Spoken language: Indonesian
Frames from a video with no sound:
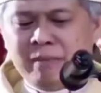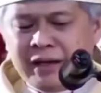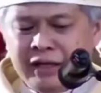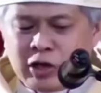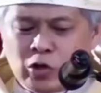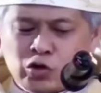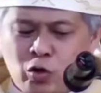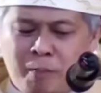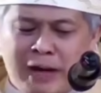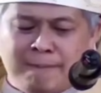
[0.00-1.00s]
iman di
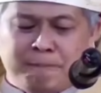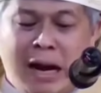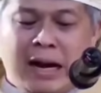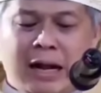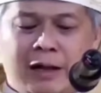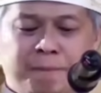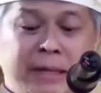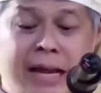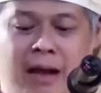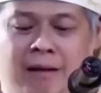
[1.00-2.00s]
keuskupan Pangkal
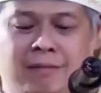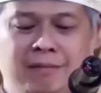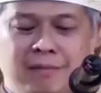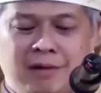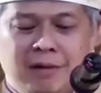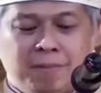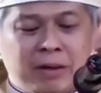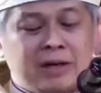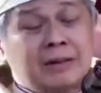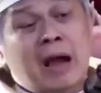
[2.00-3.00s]
Pinang
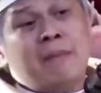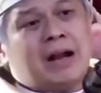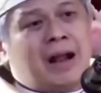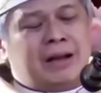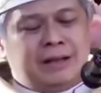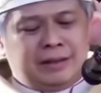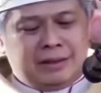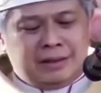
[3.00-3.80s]
pertama kali